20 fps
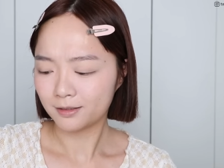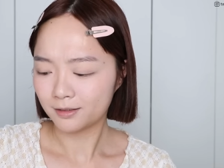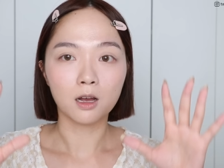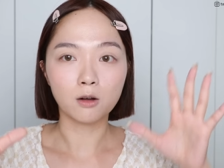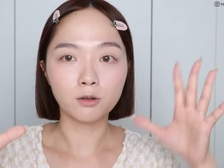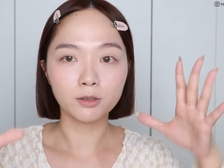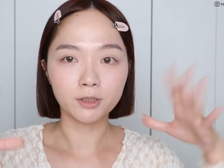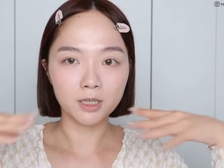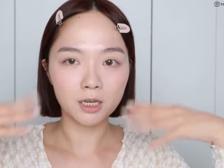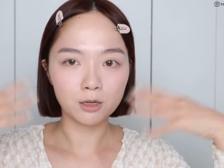
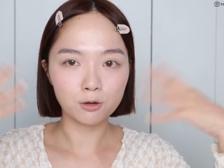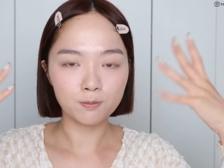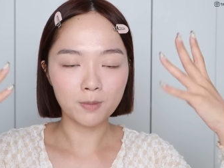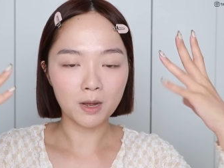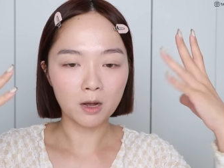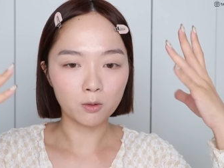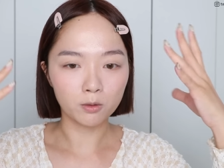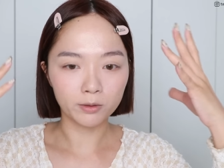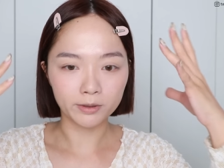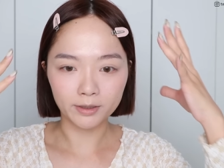好，我接下来去
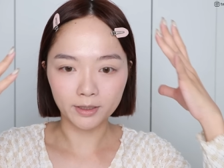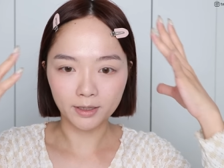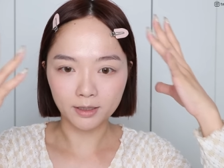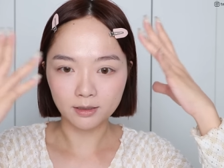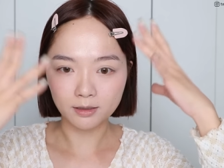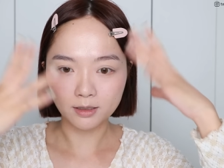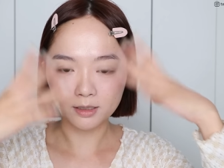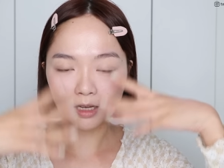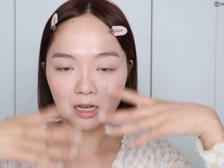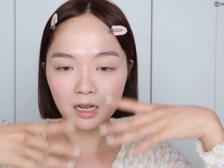把我
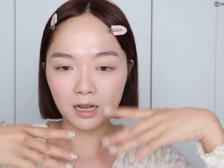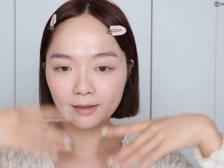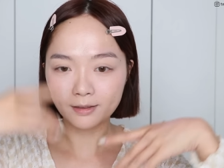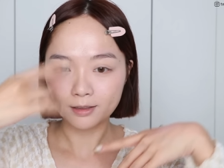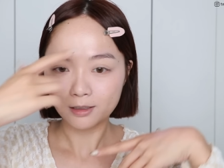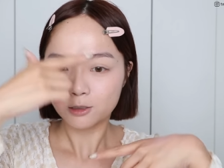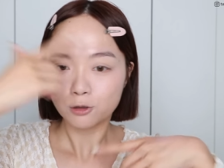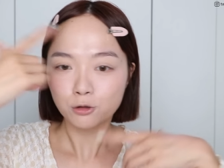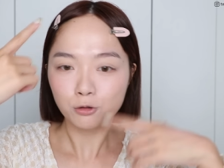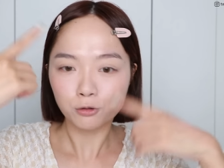脸其他
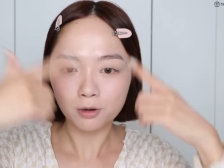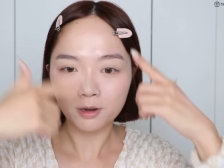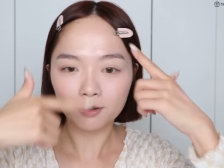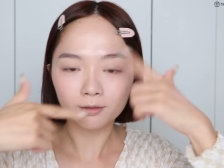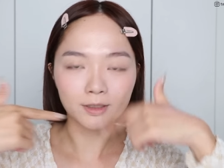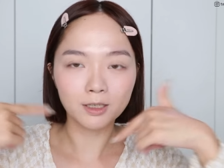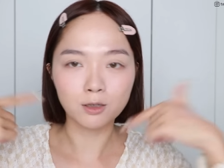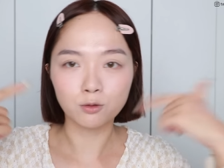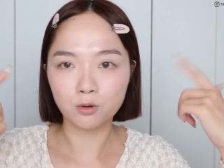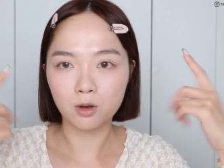需要
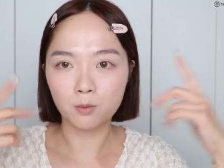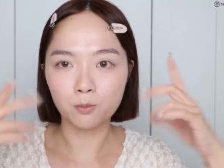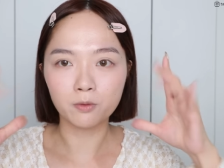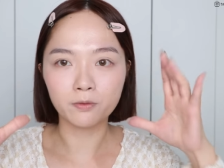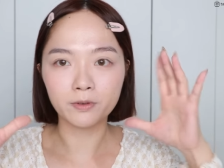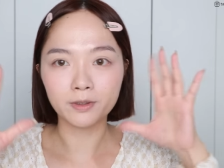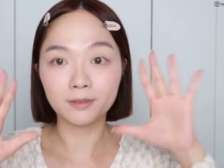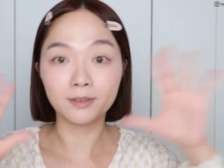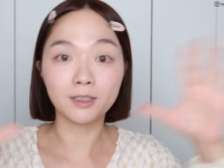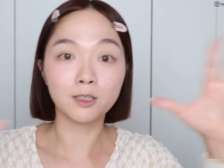定妆部
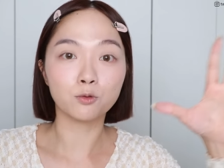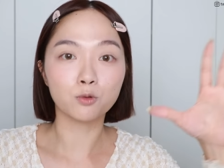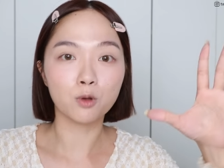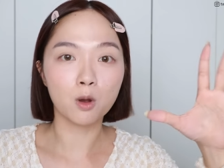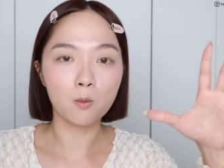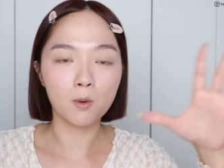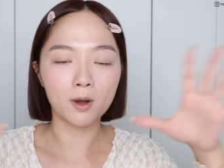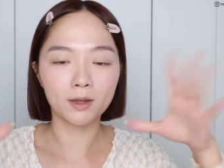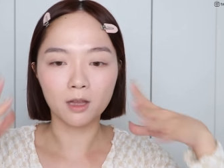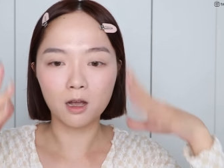分定
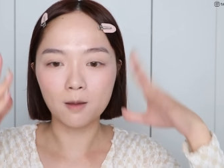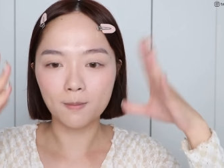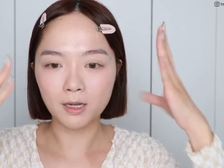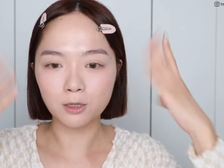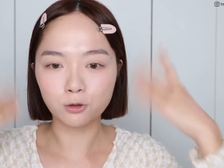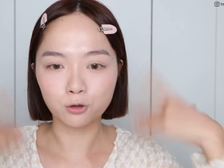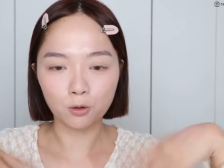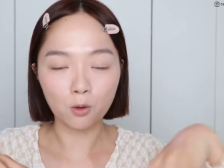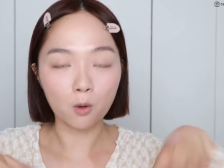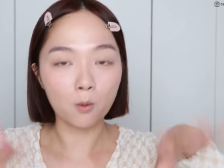妆完，然后
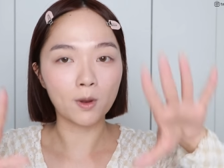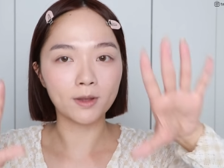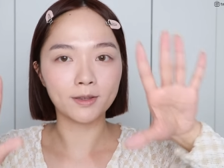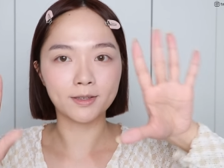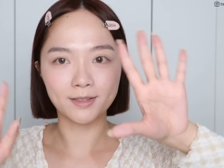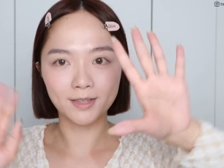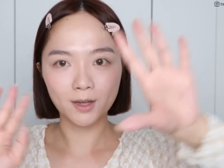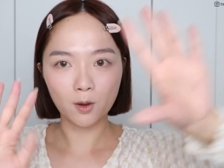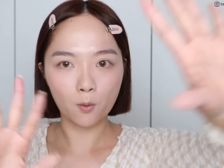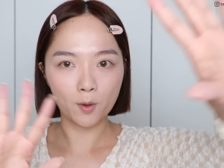把修容完
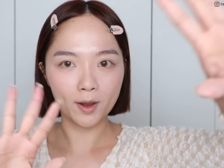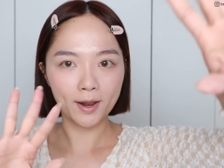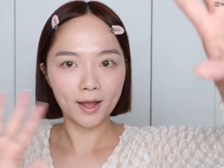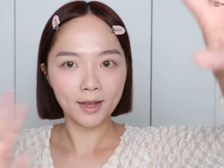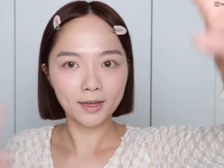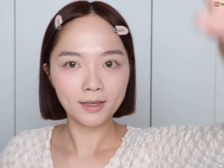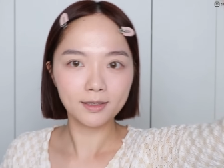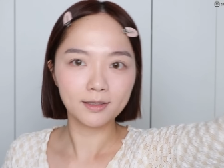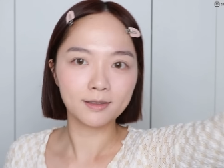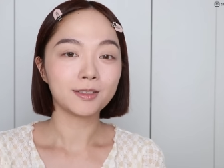成再回
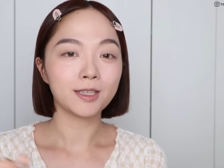来。